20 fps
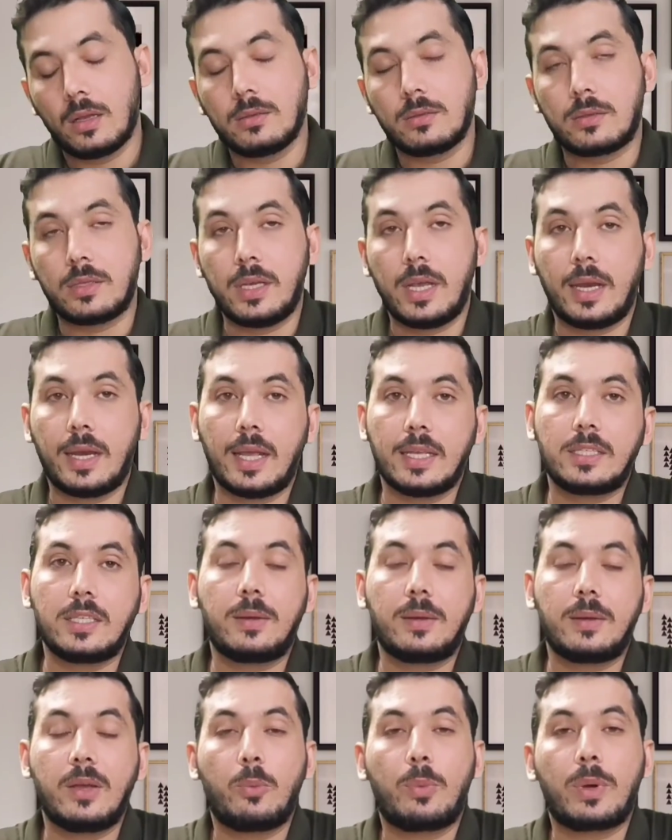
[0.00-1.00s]
सी एन आई सी
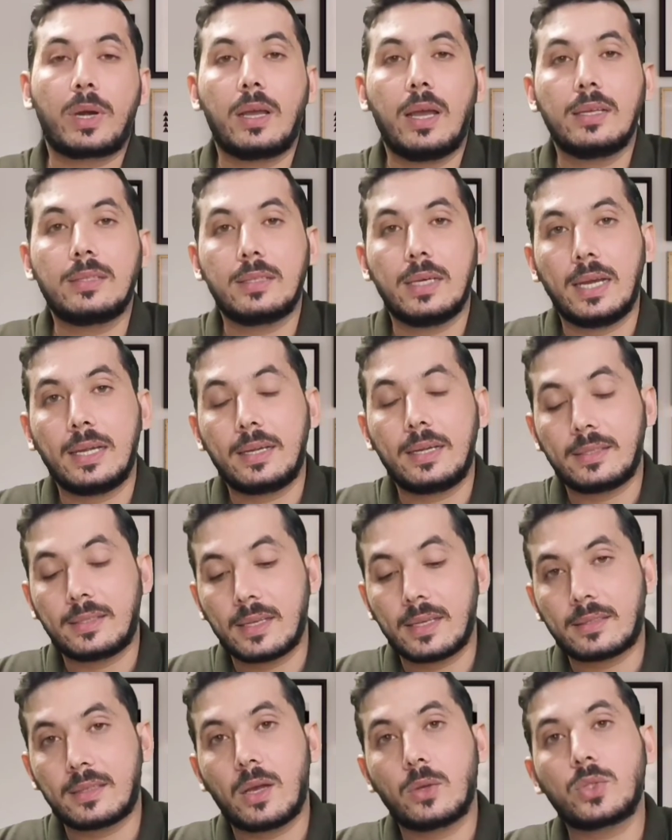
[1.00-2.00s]
के ऊपर गैस नाइन्टी
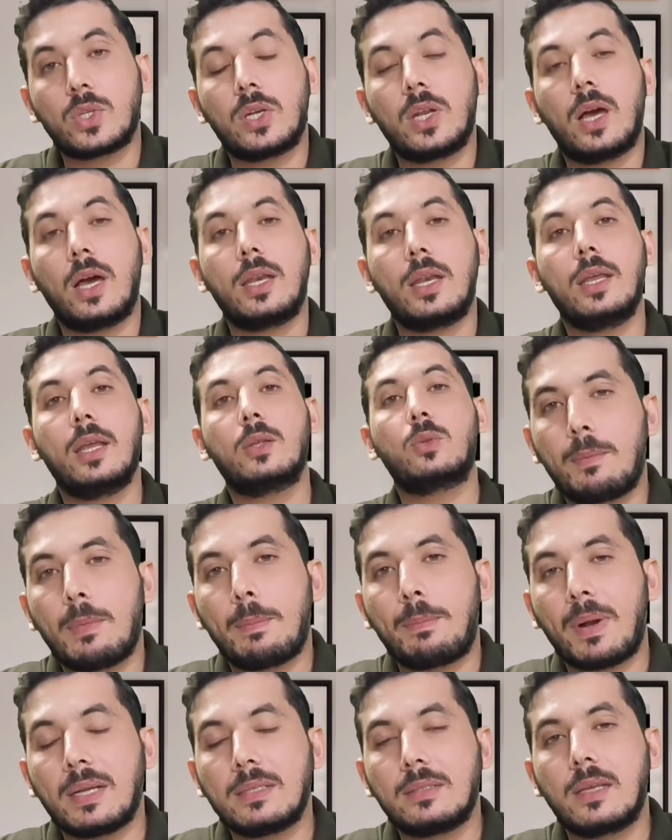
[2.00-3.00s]
सिक्स थाउजेंड आ रही है तो
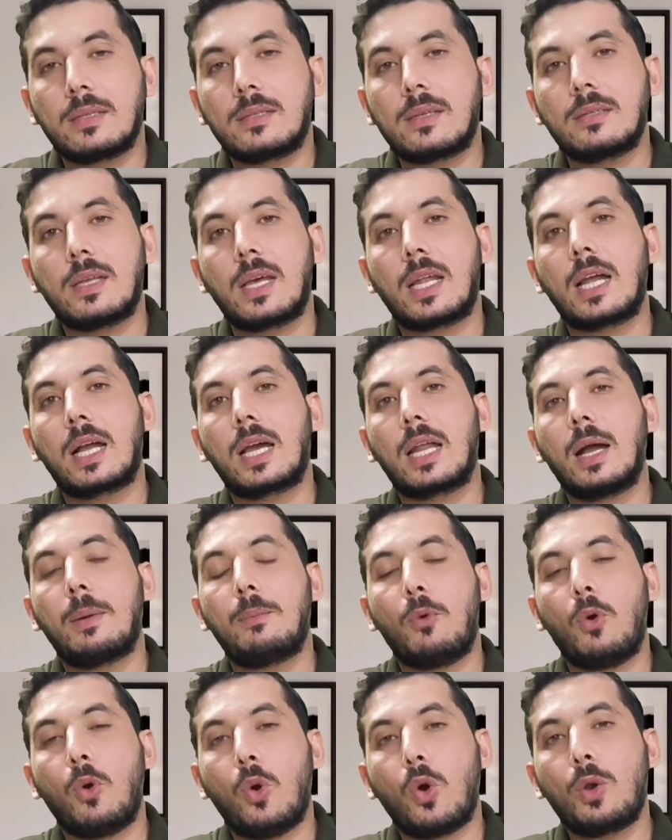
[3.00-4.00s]
आप पाँच दस हज़ार अगर
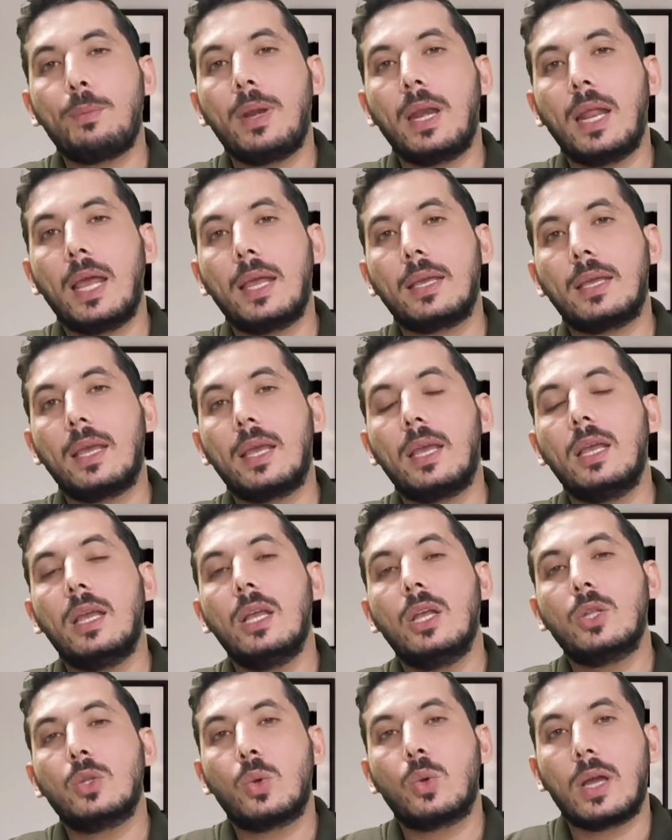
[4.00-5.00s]
आप और मिलाएंगे
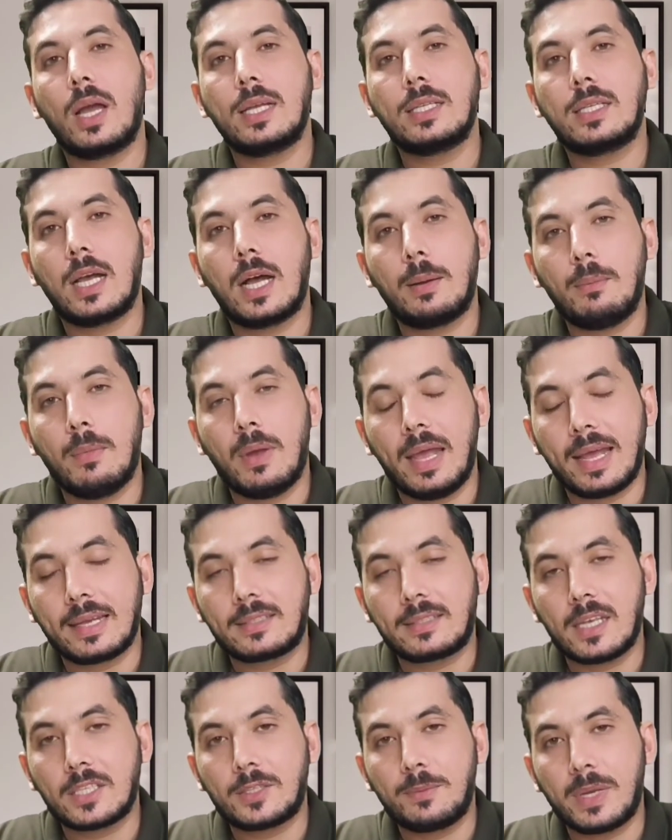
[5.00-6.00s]
तो गैज़ आप एक्सेस